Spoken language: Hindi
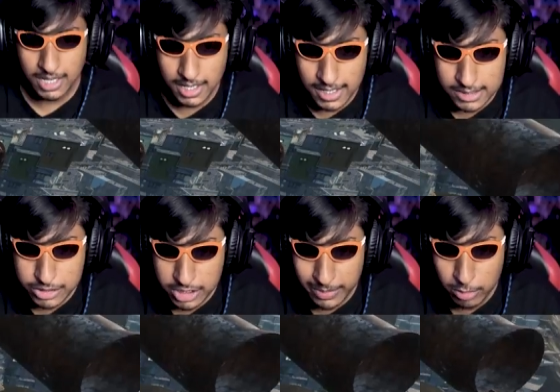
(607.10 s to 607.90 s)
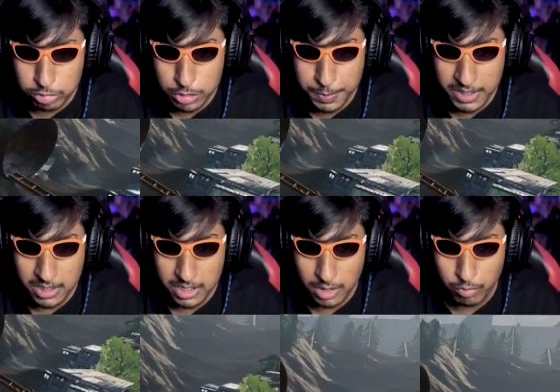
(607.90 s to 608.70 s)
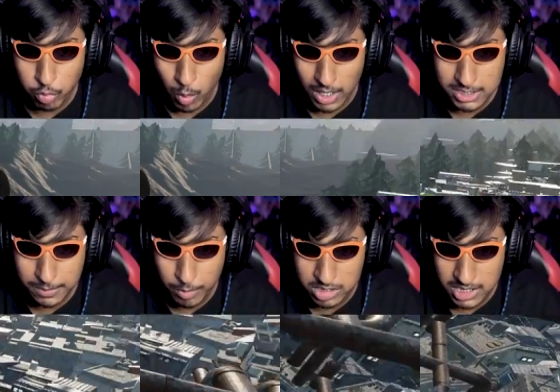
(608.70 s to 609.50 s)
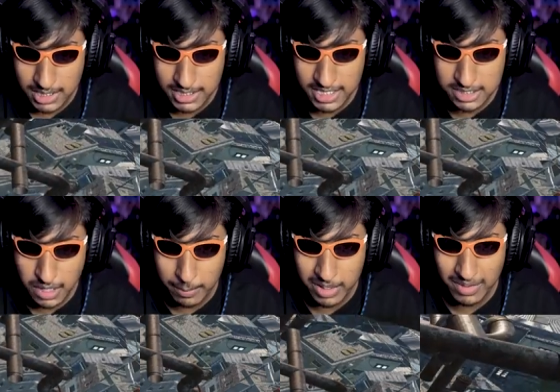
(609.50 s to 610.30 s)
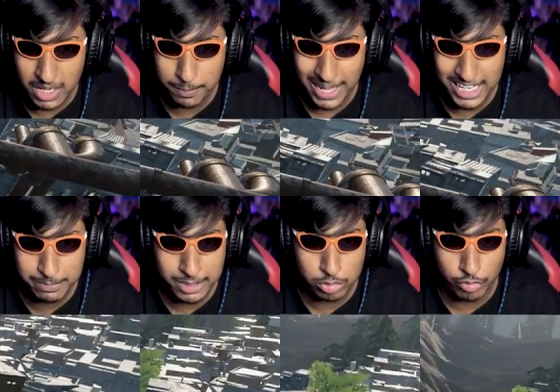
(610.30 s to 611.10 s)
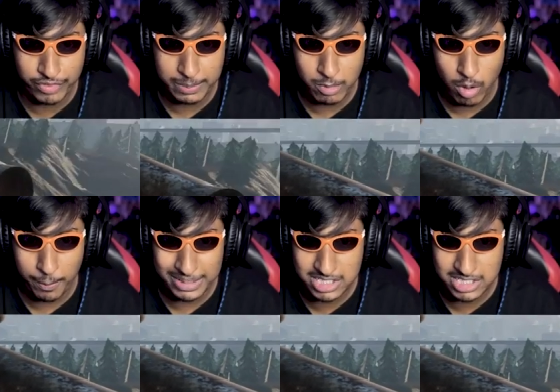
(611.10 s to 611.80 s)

काश कि मैं कुछ भी करके वहां तक पहुंच जाता इस सामने वाले प्राइम पे तो फिर मैं वापस